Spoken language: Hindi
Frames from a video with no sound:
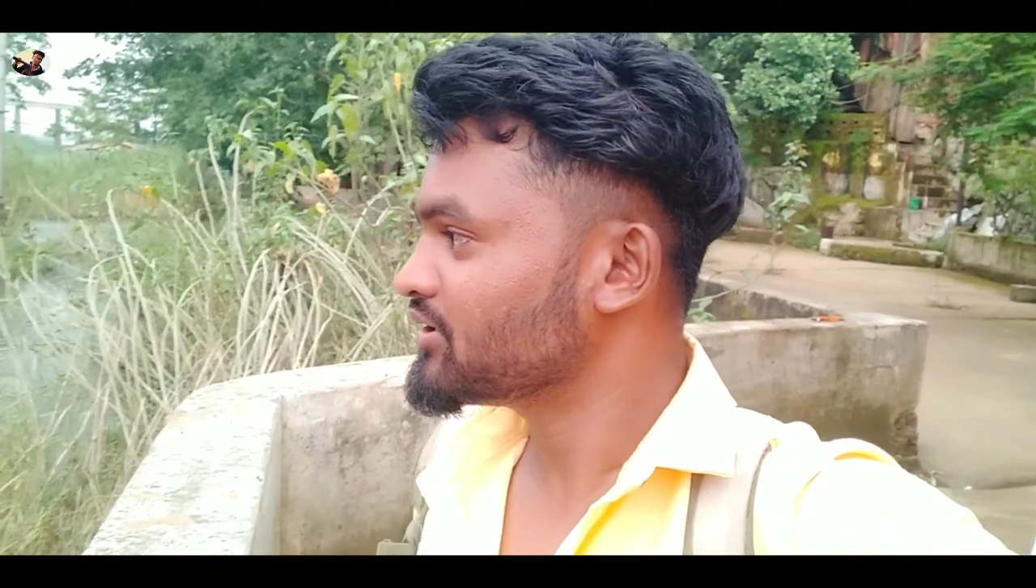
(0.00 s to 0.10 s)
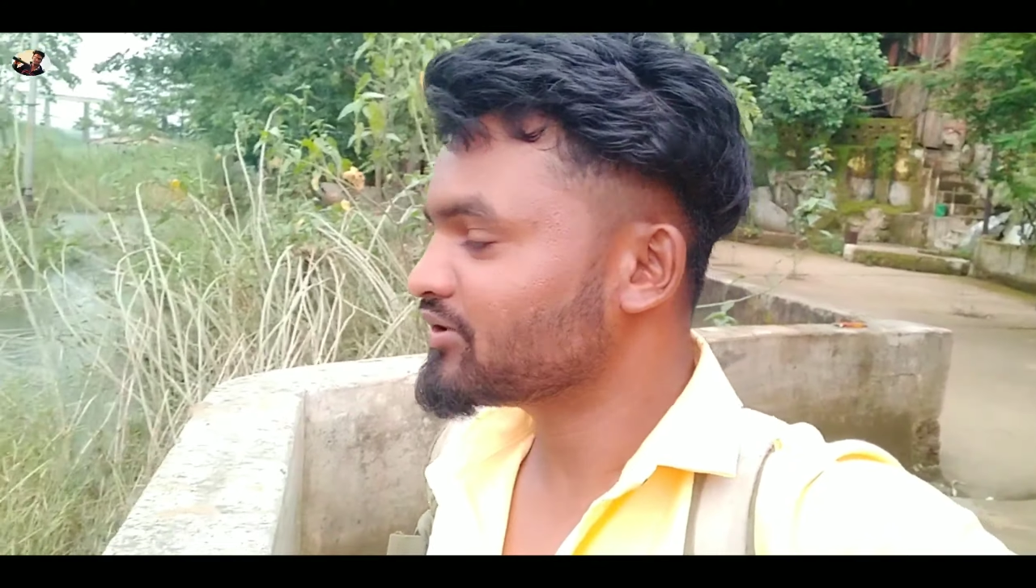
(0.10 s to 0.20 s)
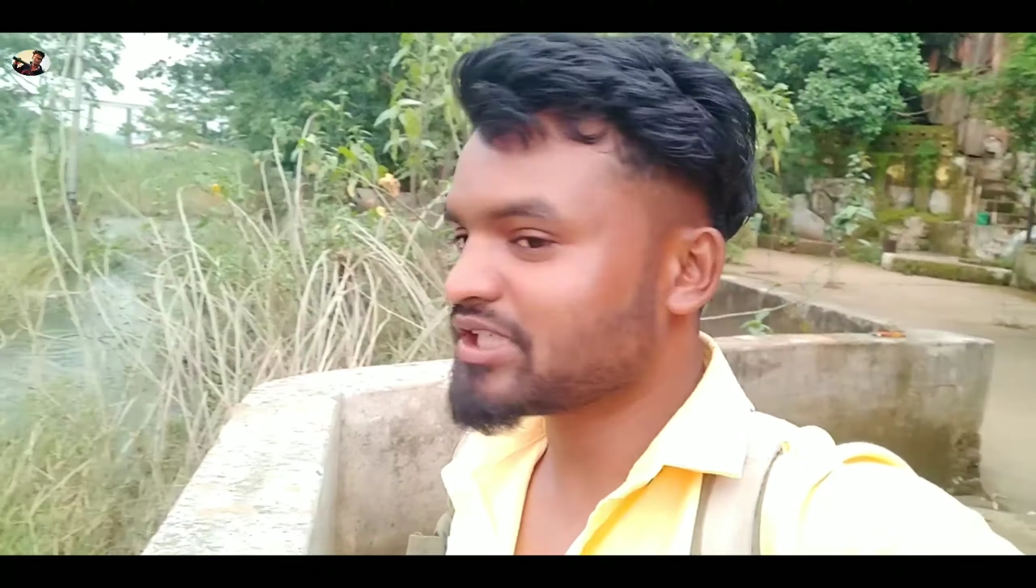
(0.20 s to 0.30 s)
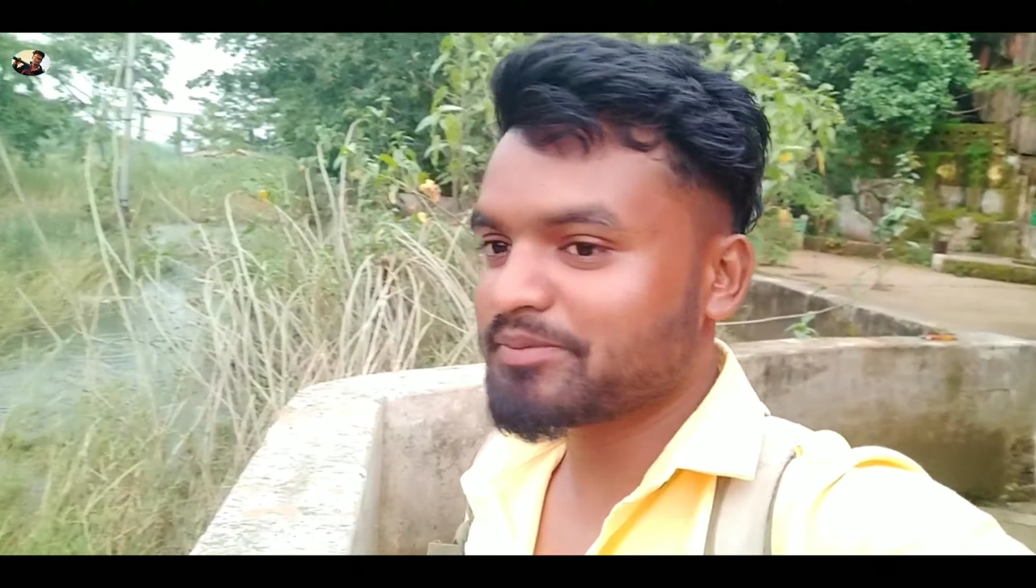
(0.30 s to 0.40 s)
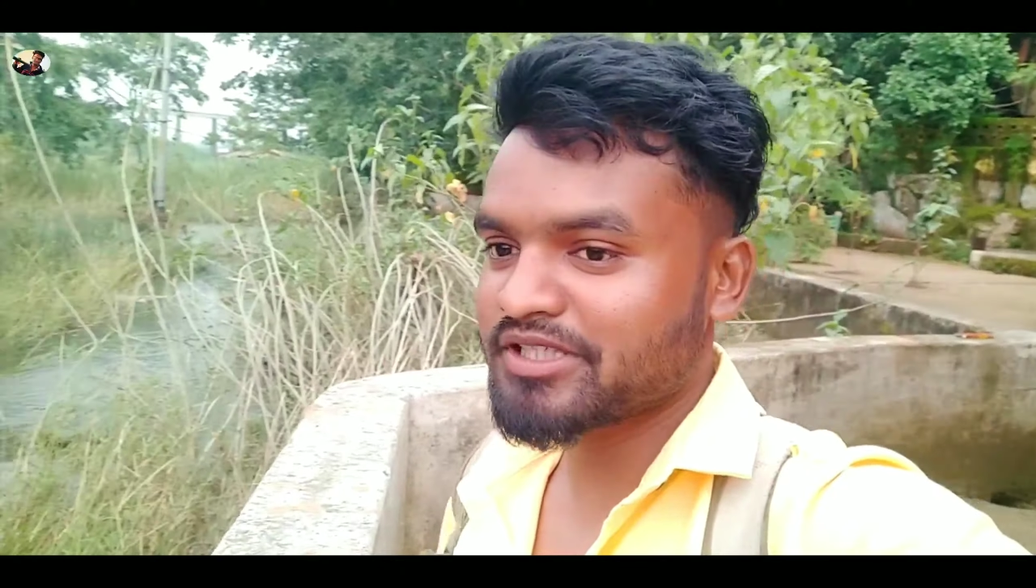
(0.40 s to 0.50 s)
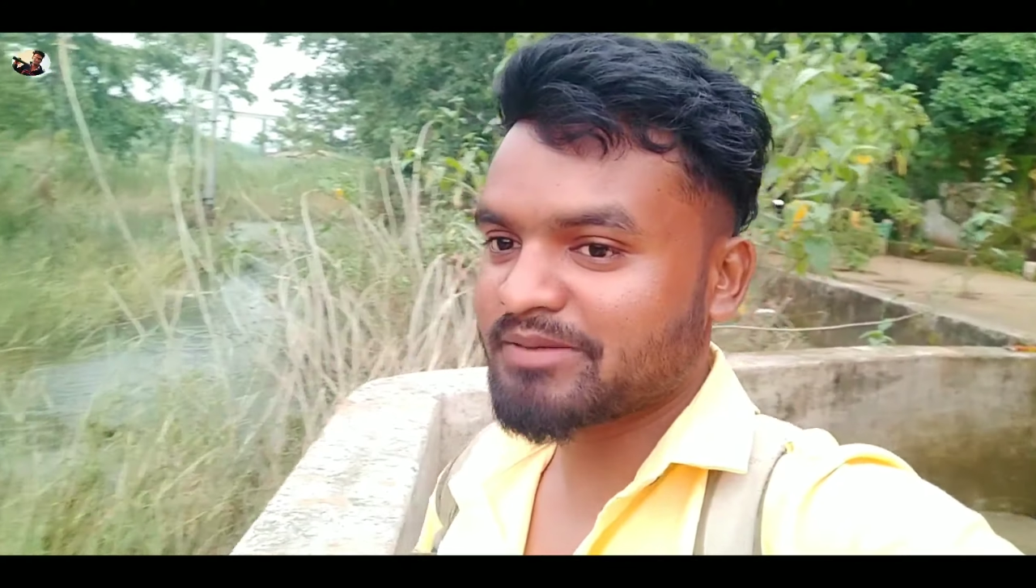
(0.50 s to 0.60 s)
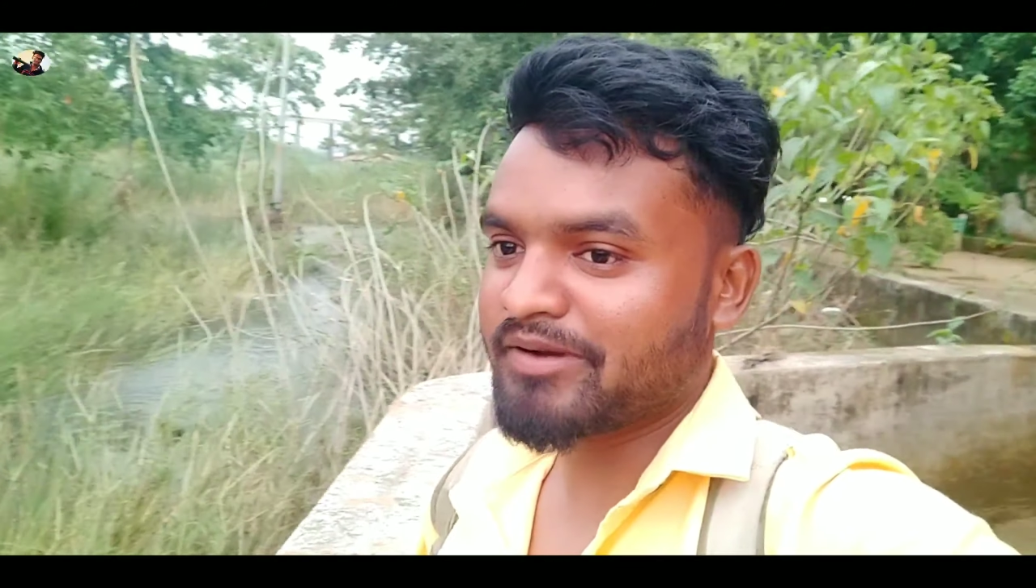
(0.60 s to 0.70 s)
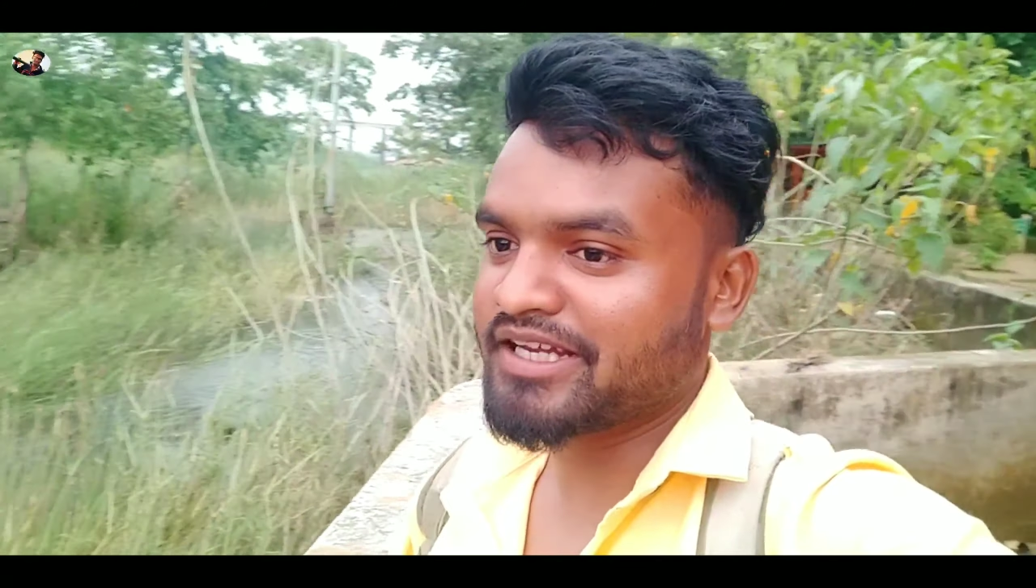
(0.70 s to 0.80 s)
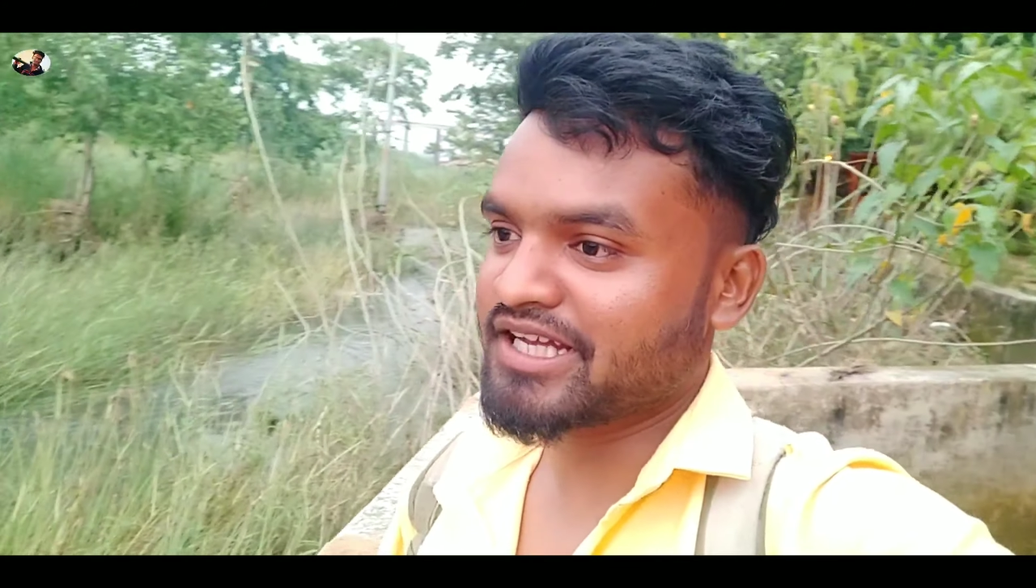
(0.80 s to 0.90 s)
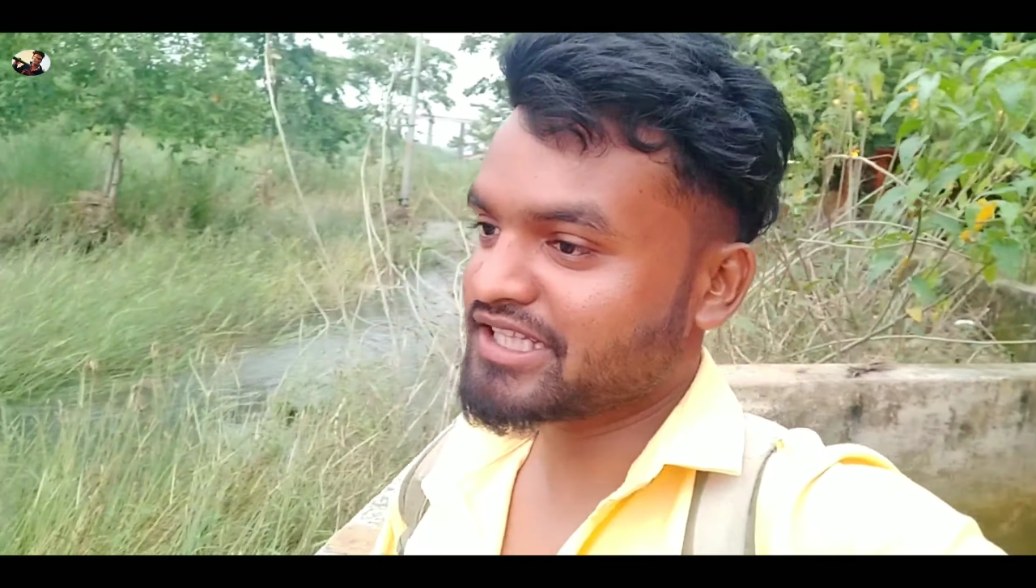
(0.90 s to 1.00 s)
तो जब भी इधर
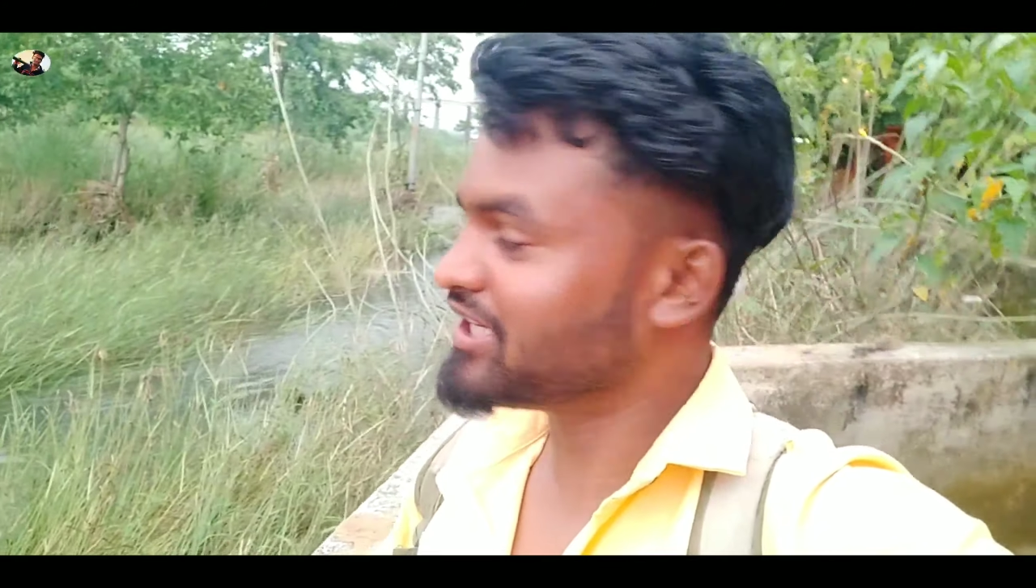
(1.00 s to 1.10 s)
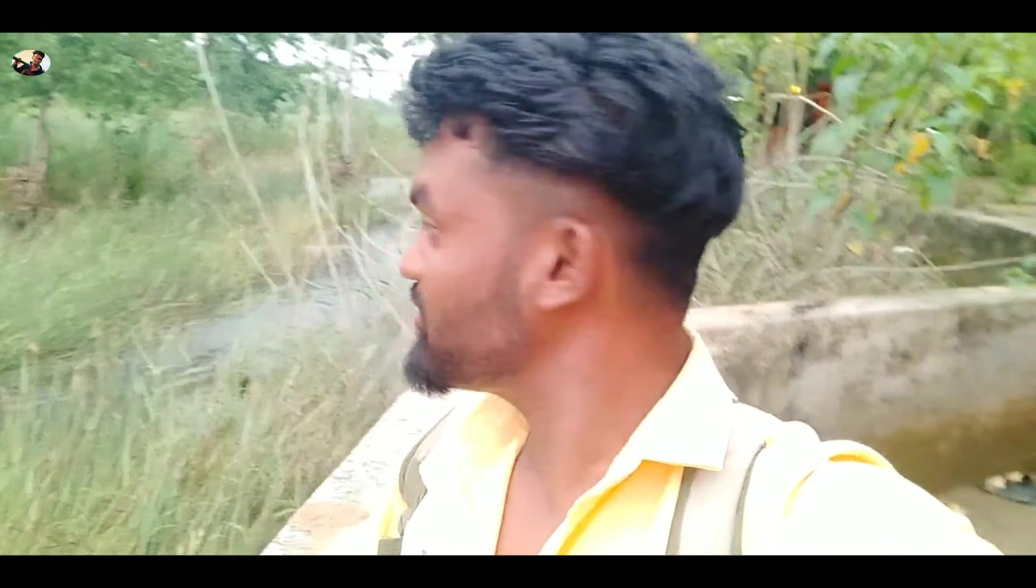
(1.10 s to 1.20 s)
पानी आता है